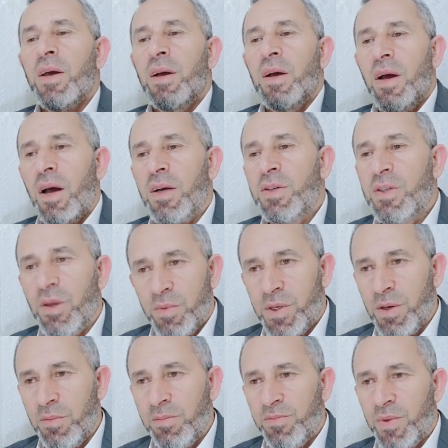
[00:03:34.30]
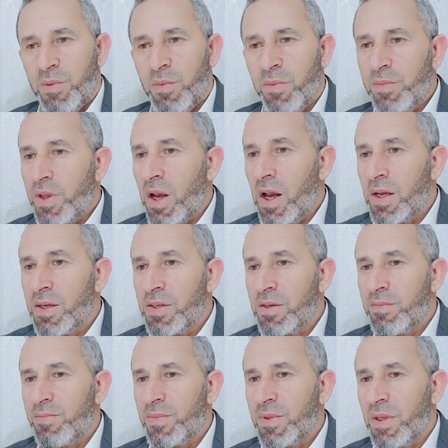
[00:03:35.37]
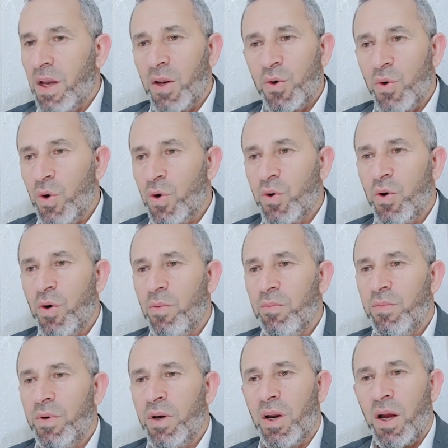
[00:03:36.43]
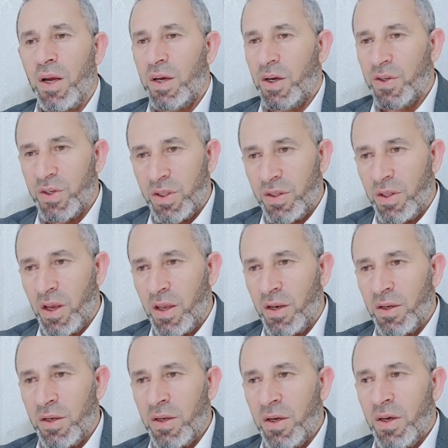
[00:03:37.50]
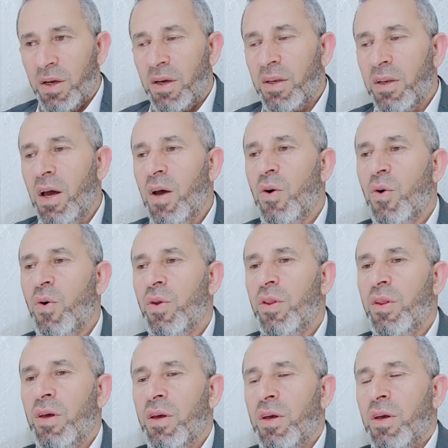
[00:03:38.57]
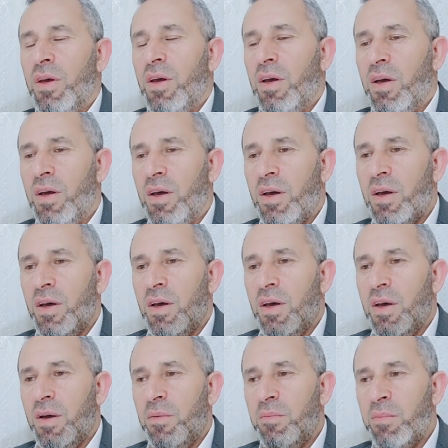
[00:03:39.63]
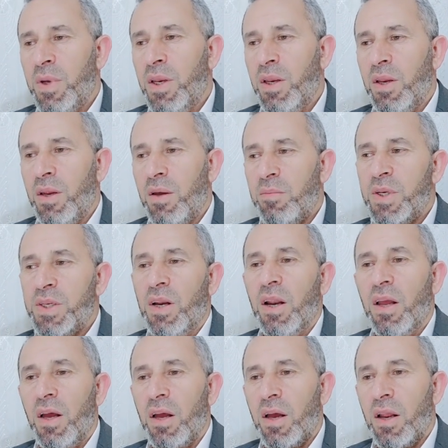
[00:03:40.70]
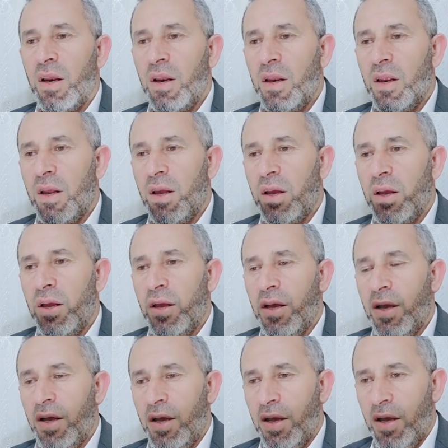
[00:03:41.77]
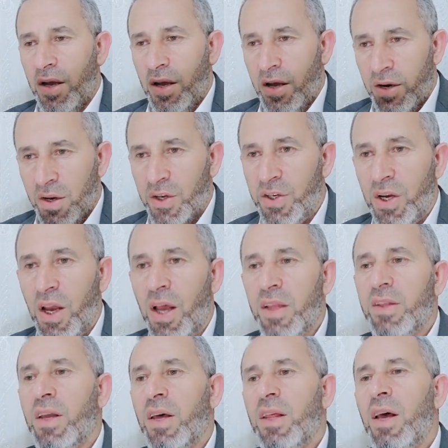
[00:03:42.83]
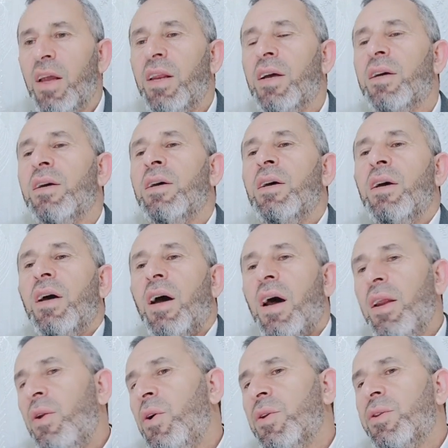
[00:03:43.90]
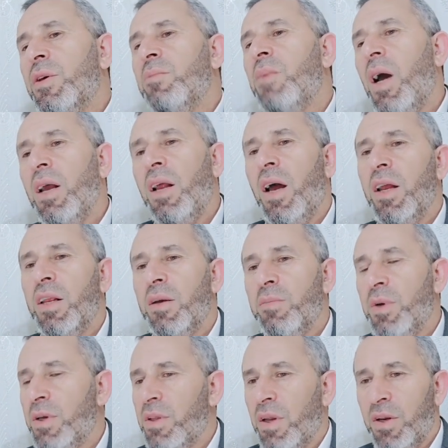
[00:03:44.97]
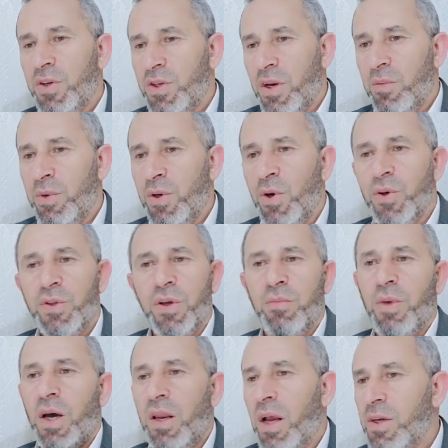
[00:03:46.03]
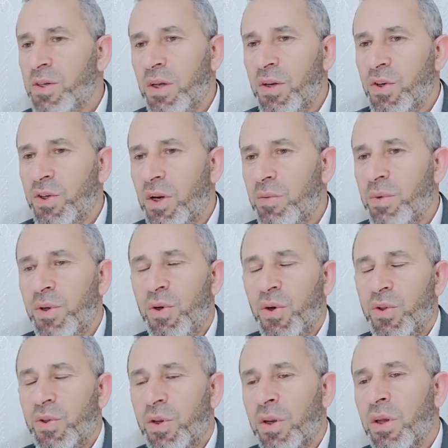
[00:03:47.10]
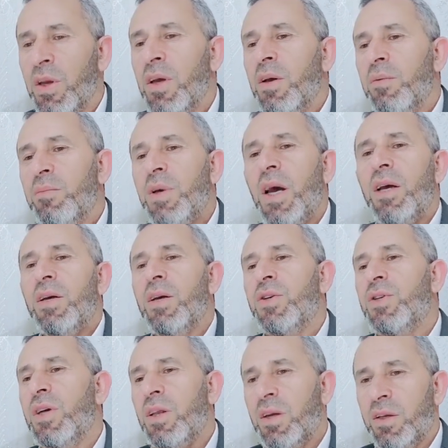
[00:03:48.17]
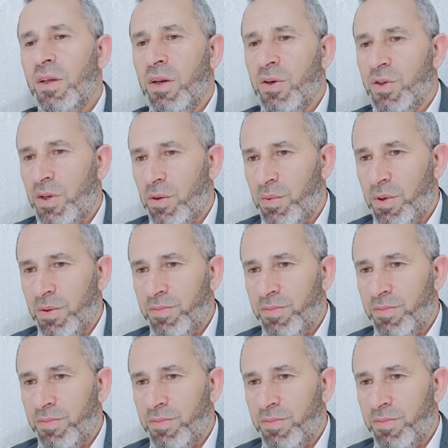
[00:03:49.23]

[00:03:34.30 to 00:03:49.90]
السمسم ممتاز الكركم رائع جدا ناخذ آه، من بزر آه، الرشاد كذلك هنحطن مع الحليب نقدر نشربهن نحطن مع العسل نشربهن نحطن بأي شيء نقدر نشربهن